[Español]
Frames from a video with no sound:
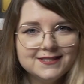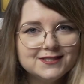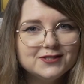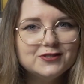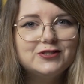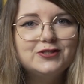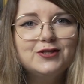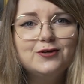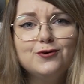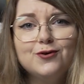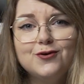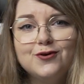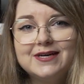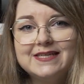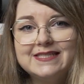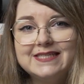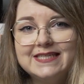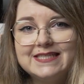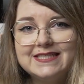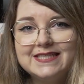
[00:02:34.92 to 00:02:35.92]
Y si os tengo
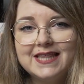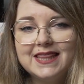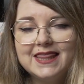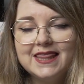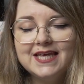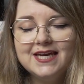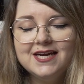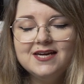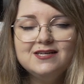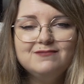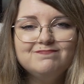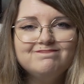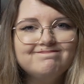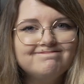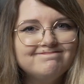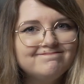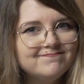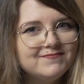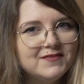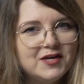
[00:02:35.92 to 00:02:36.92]
que ser sincera,
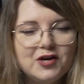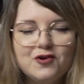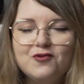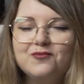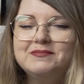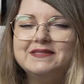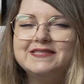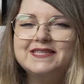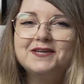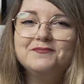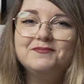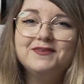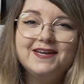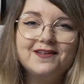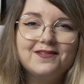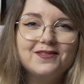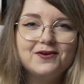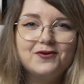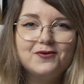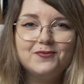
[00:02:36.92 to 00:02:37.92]
no me
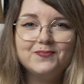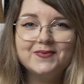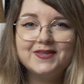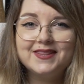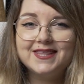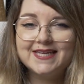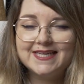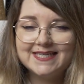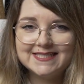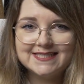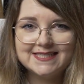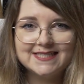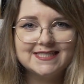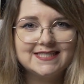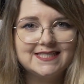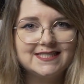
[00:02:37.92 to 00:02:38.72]
termina de convencer este